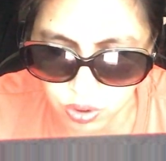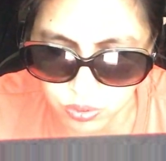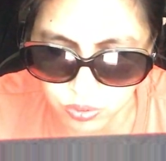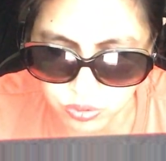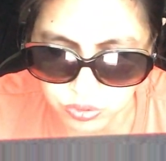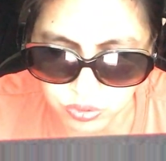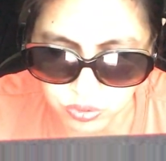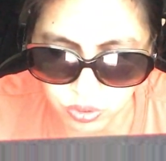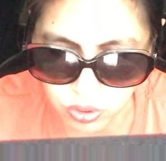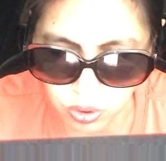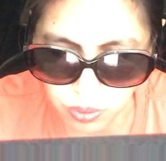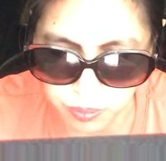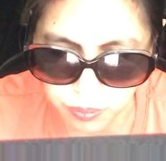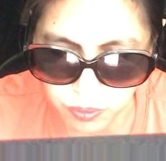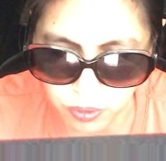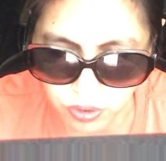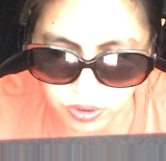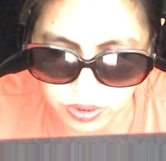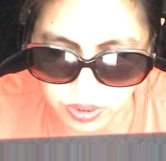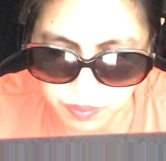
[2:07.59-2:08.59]
Gusto ko
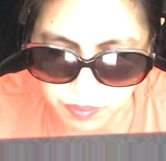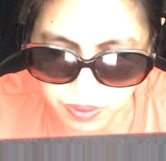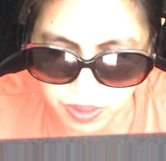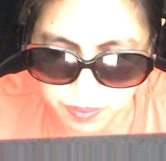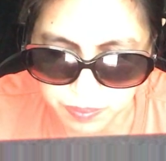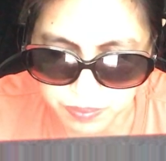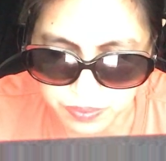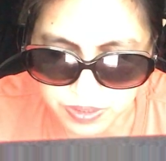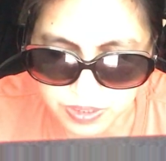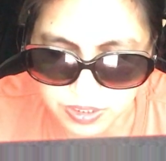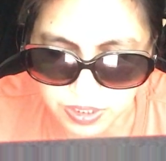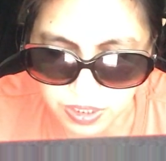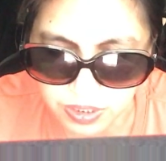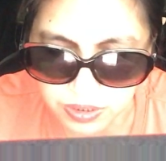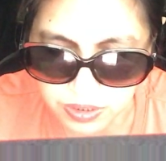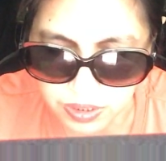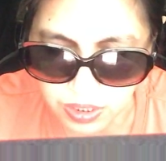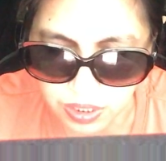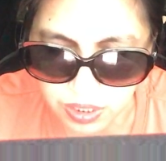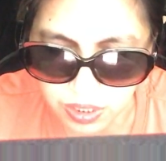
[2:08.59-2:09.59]
po na
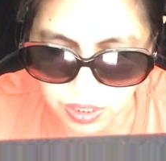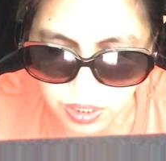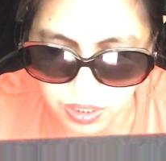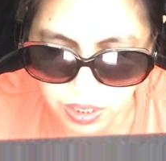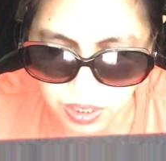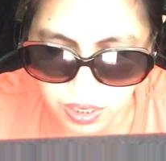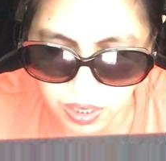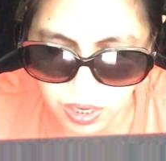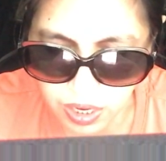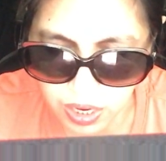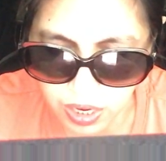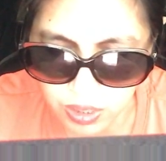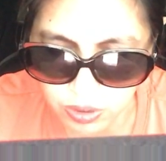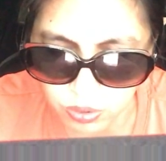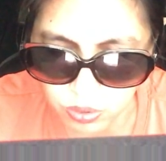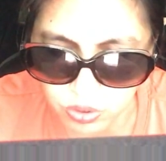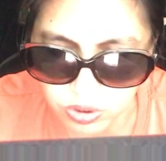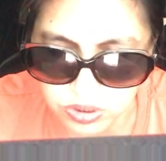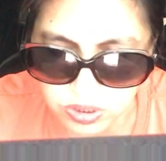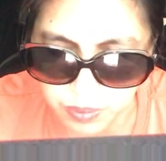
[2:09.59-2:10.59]
maipresenta
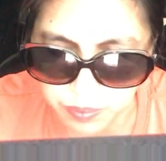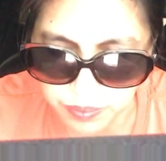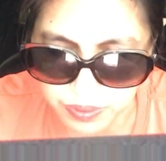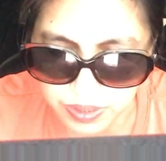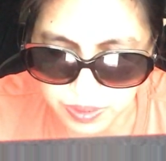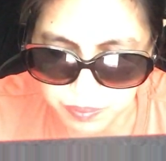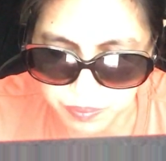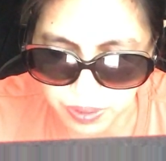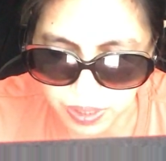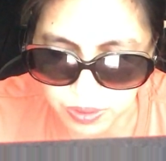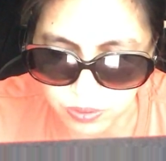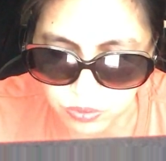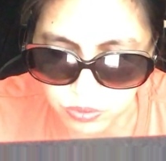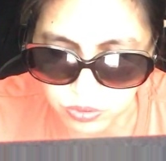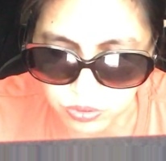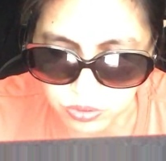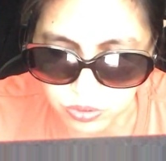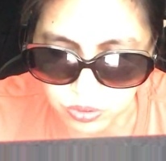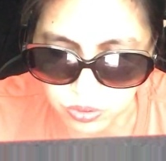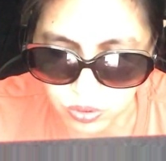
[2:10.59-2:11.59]
ako sa
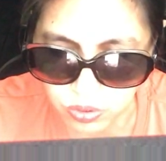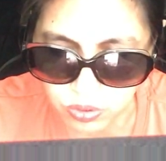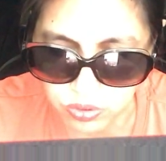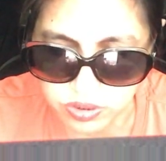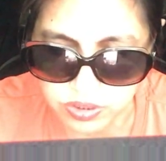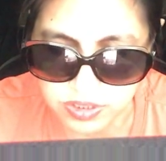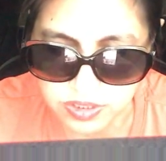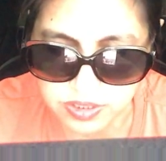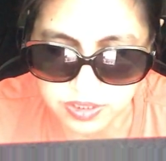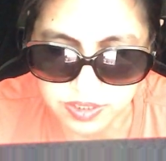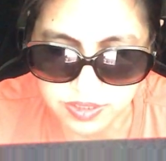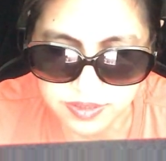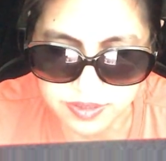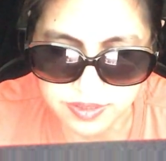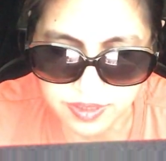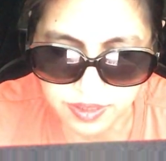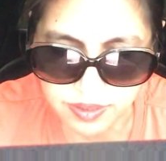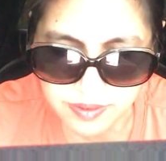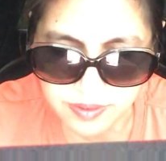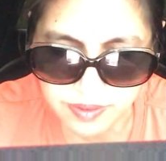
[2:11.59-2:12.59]
panibagong tunog, she
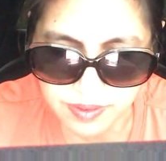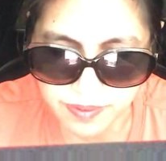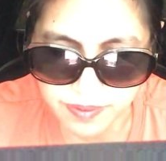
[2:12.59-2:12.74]
said.